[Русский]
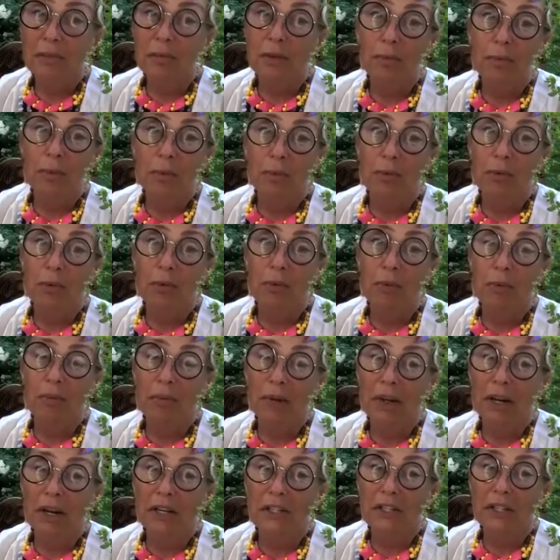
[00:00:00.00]

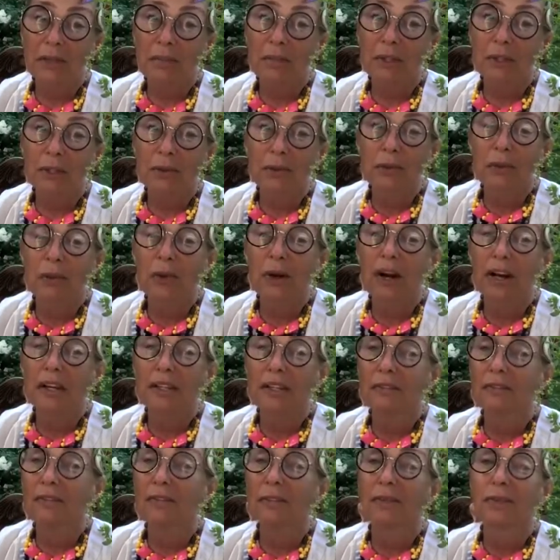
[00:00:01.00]
покажи мне
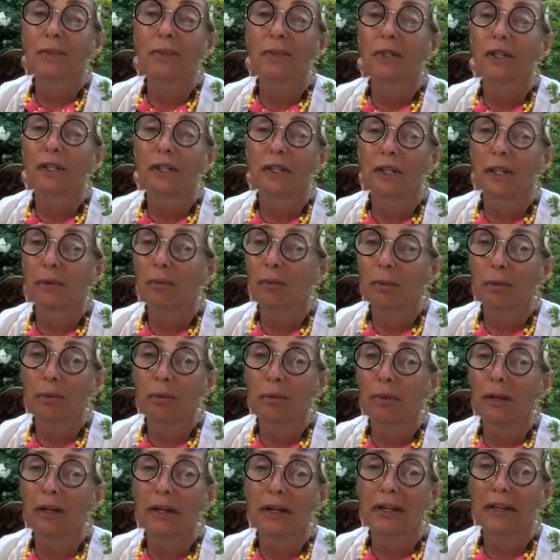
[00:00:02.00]
туканов двух и
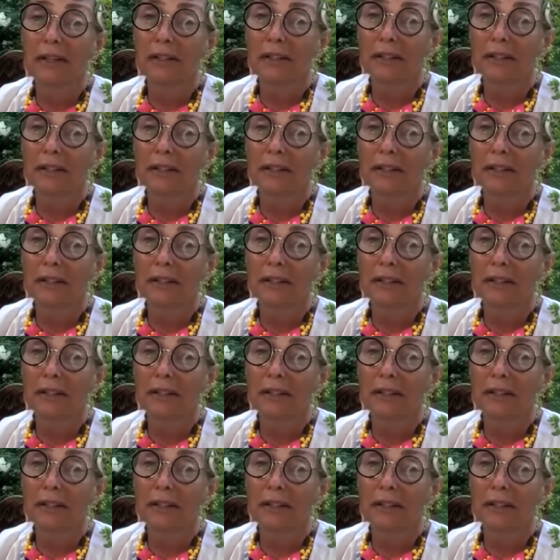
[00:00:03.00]
попугая.